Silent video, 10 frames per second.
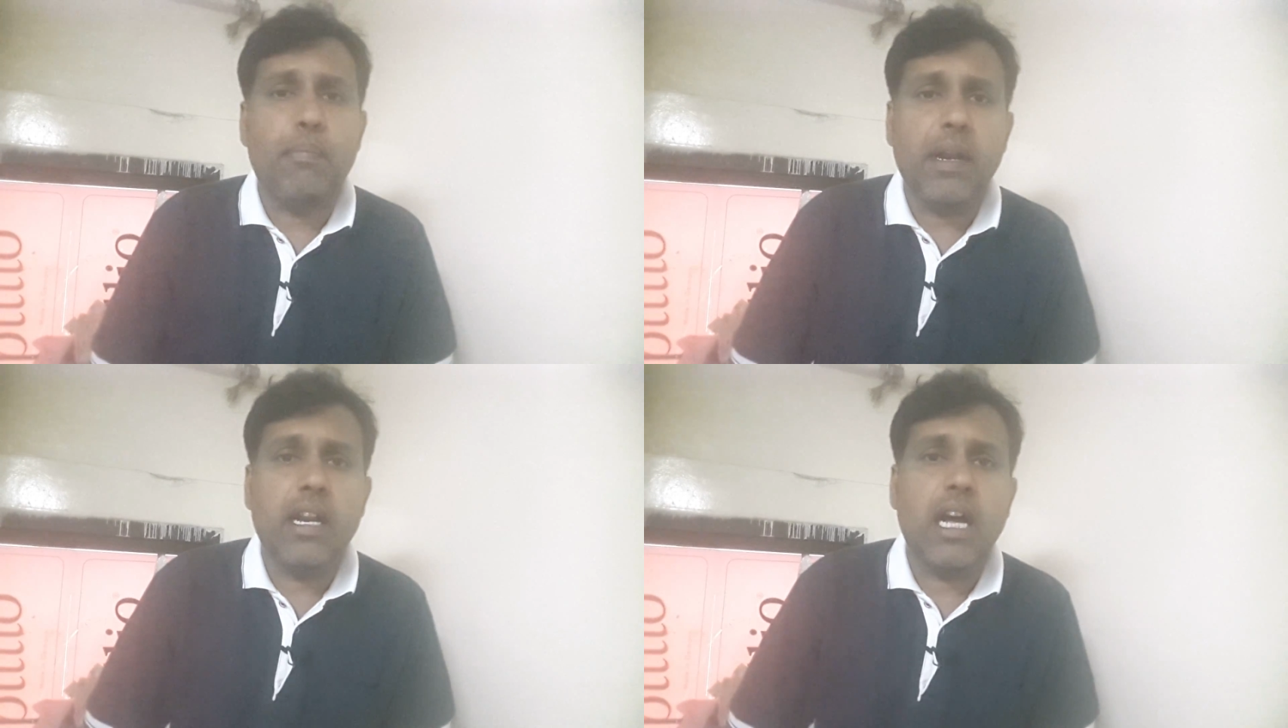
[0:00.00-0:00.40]

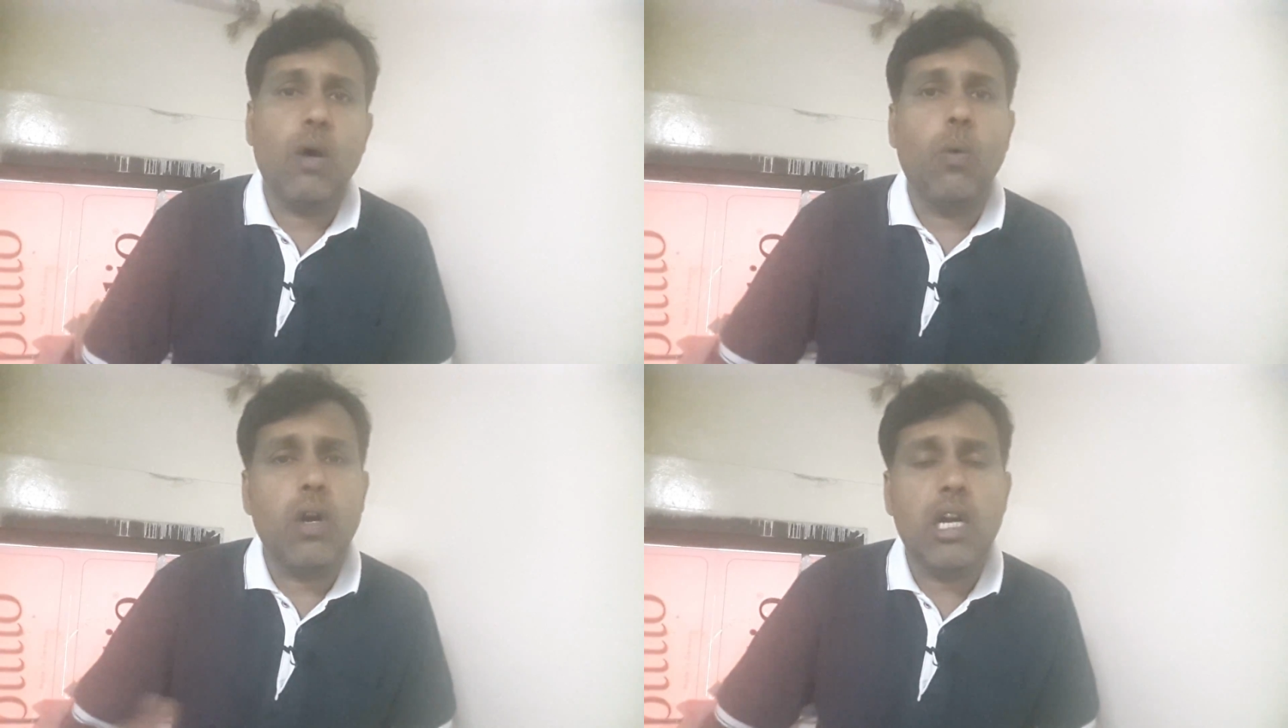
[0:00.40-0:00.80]
எப்படின்னா
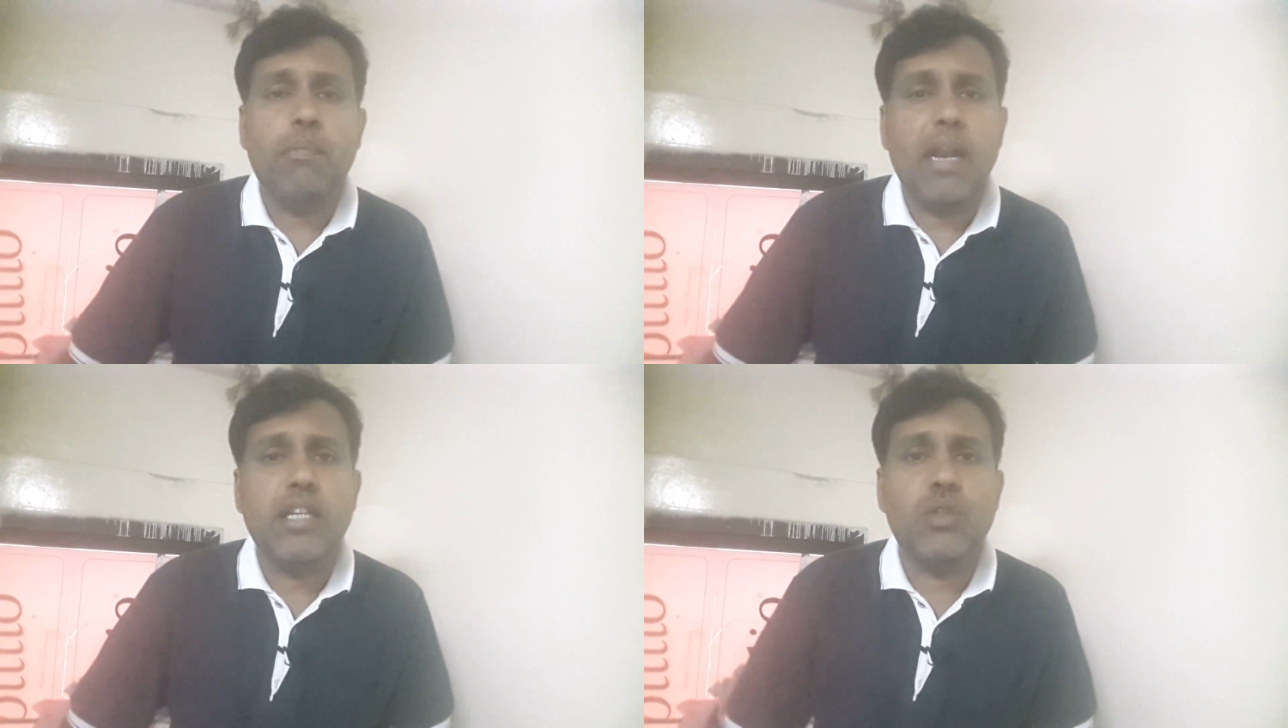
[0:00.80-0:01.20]

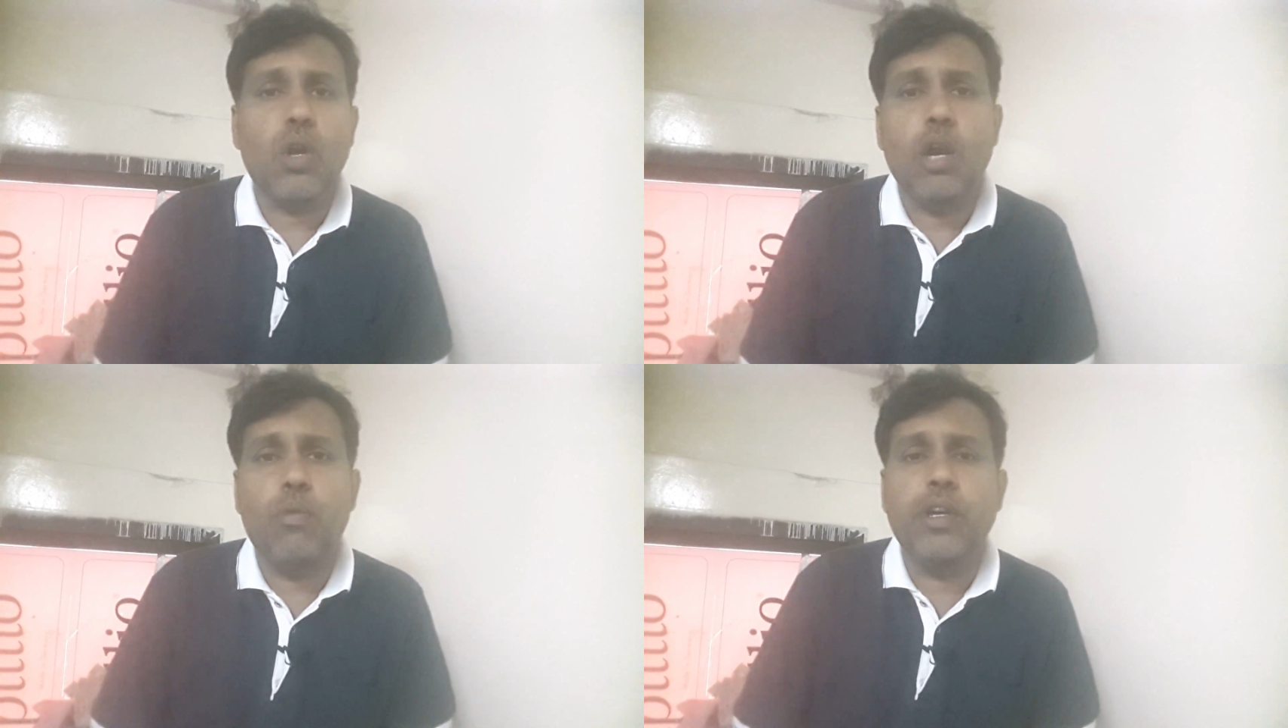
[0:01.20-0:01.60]
உங்கள் ப்ளே
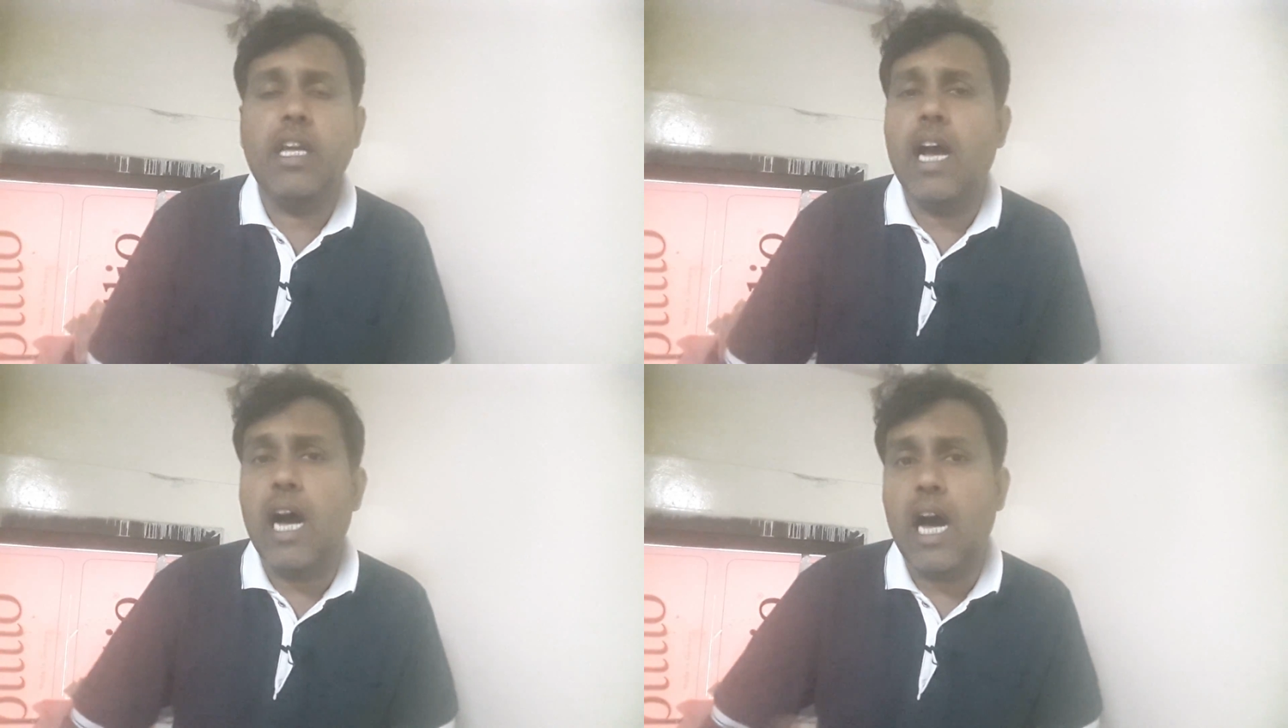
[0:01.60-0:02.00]
ஸ்டோரில் போய்